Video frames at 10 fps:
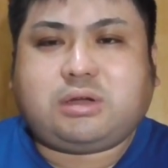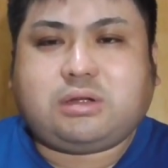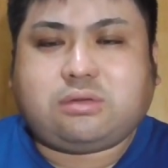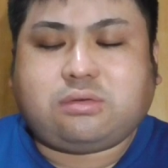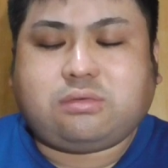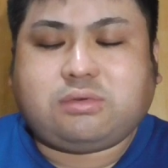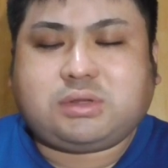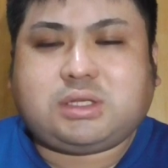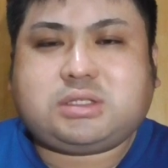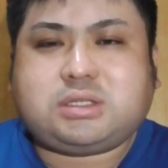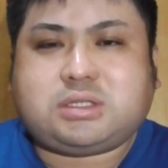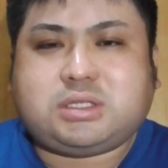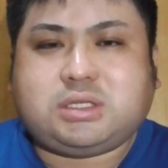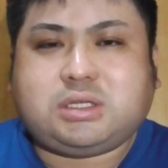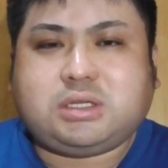あの私た
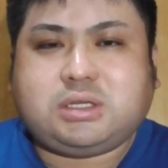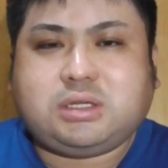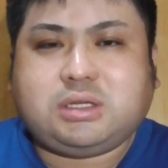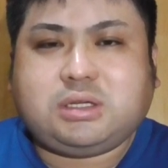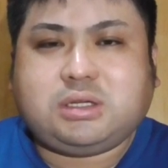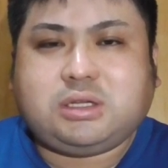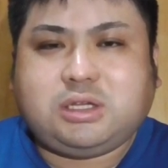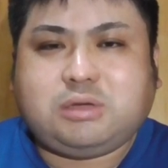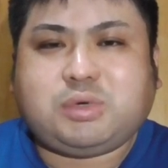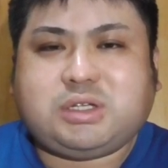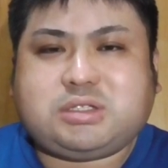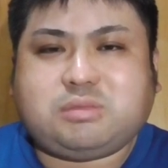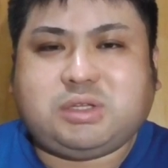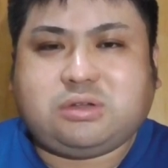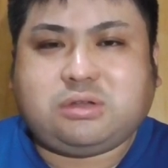ち今
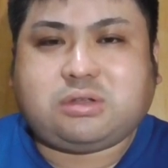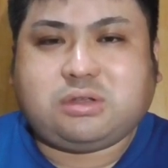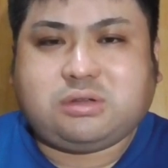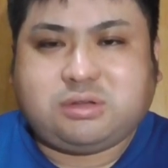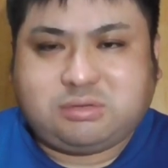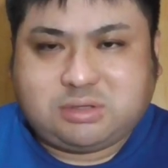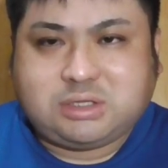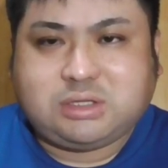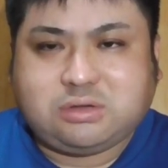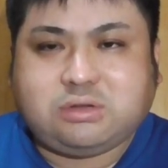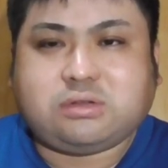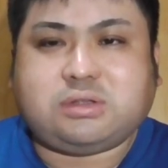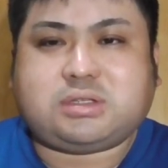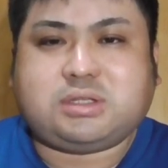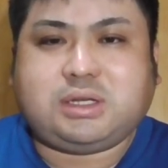泉ゆい、ゆい、ゆいと
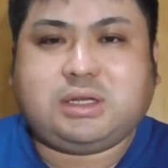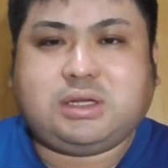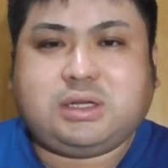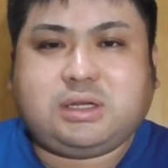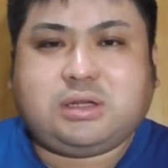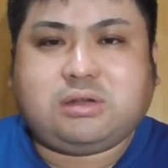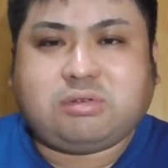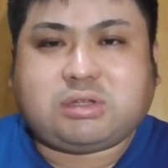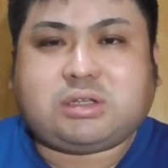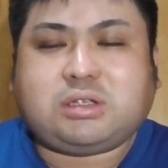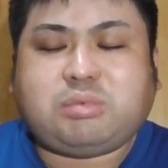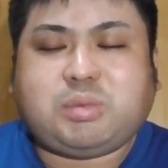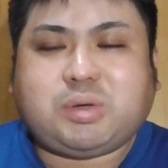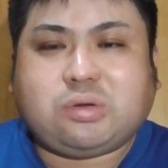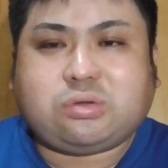ですね、渡
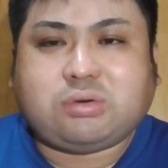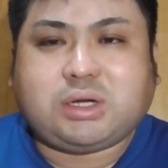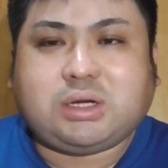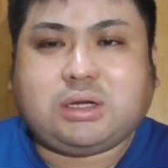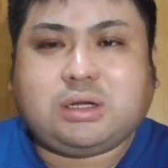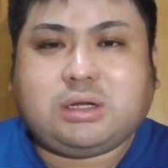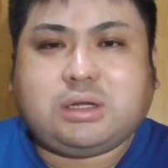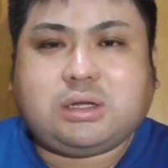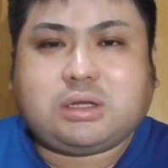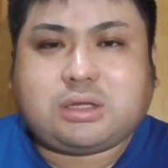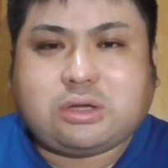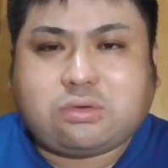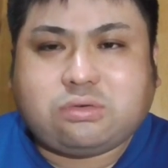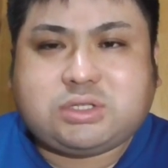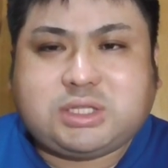辺真琴は結
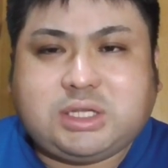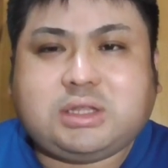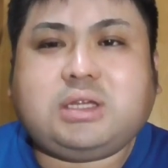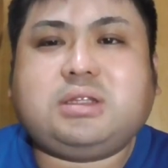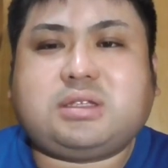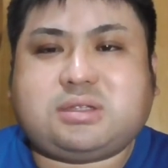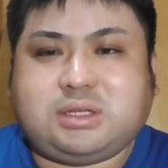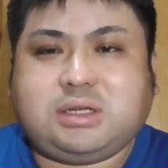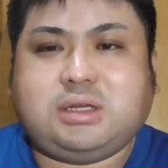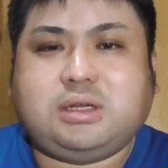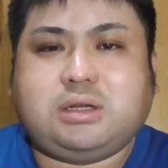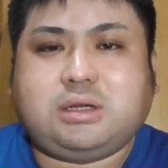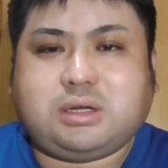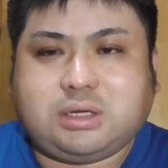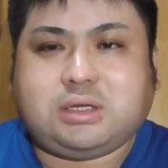婚していないんですね。
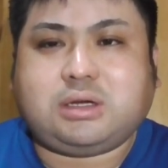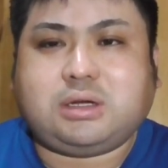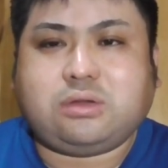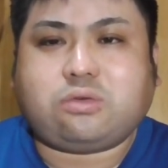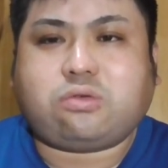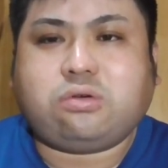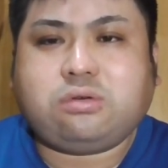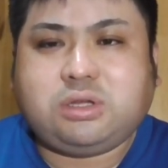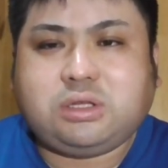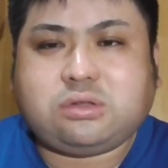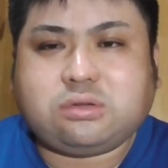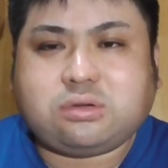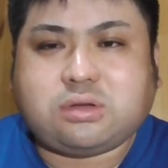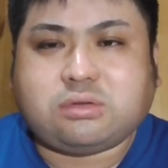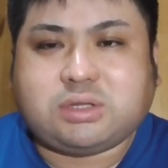はい、あの婚姻
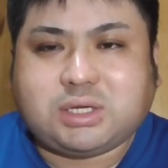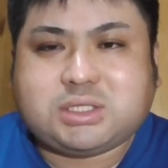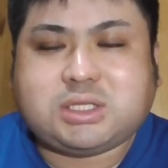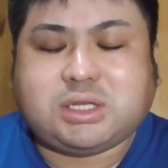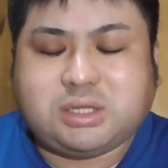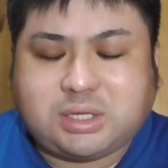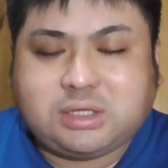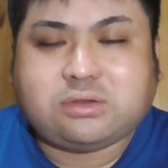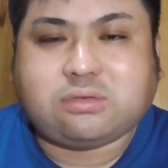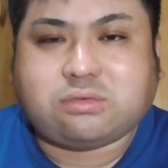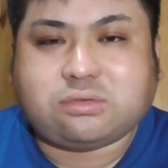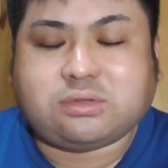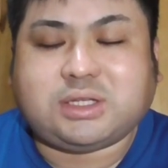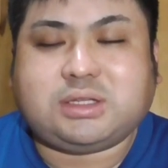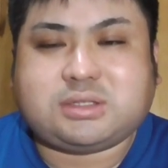届を出していないってこと
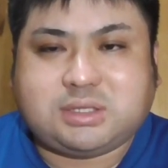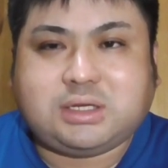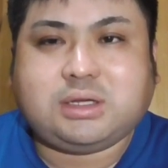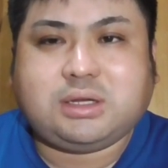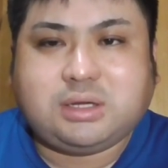なんですね。